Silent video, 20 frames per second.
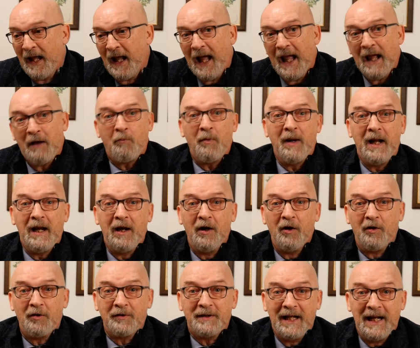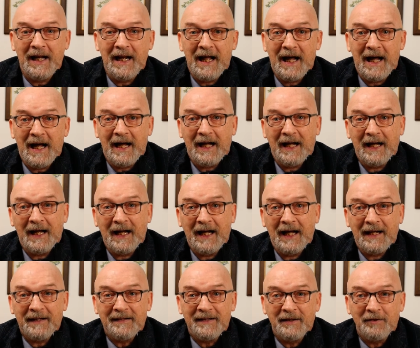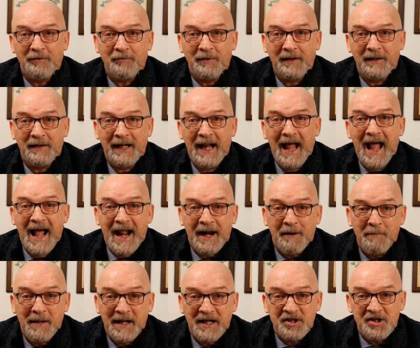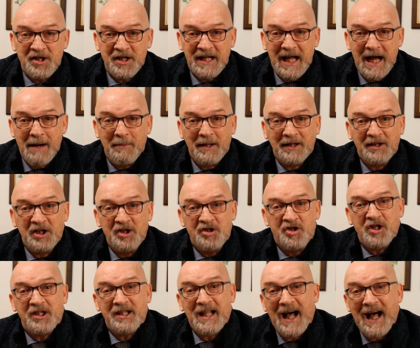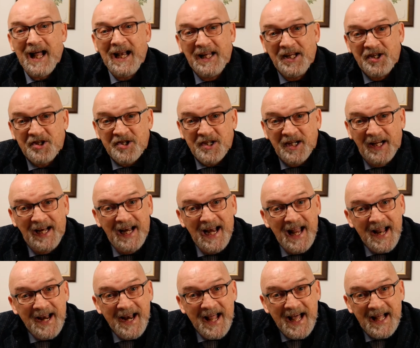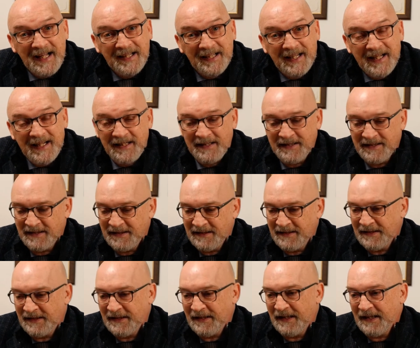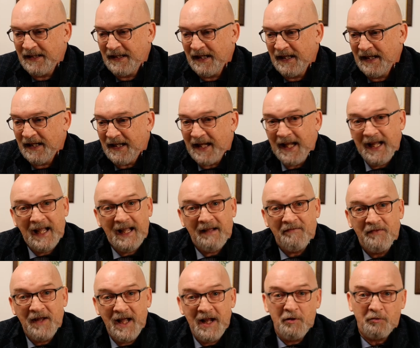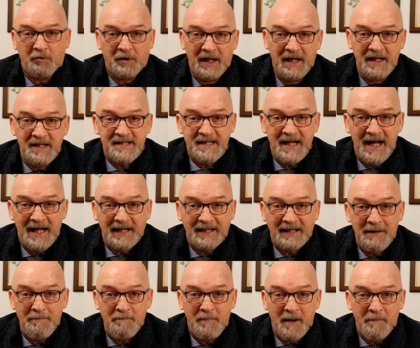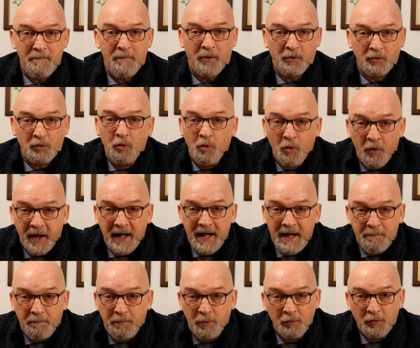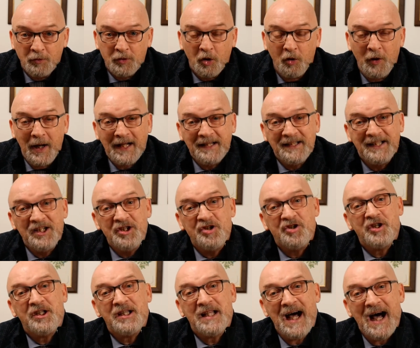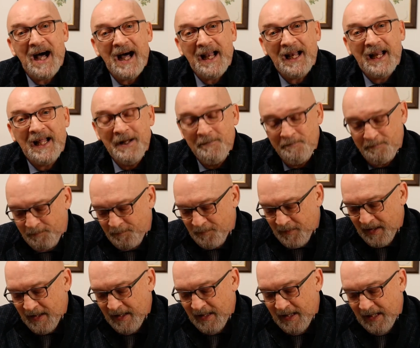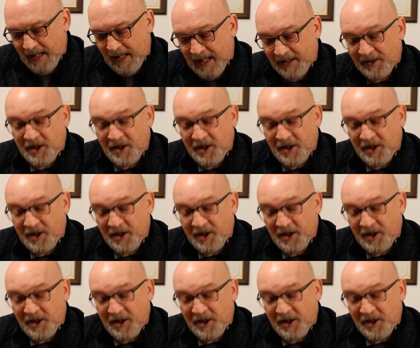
è quello della, uh, di un'erba che si chiama Digitalis lanata che viene utilizzata per produrre appunto la digitale la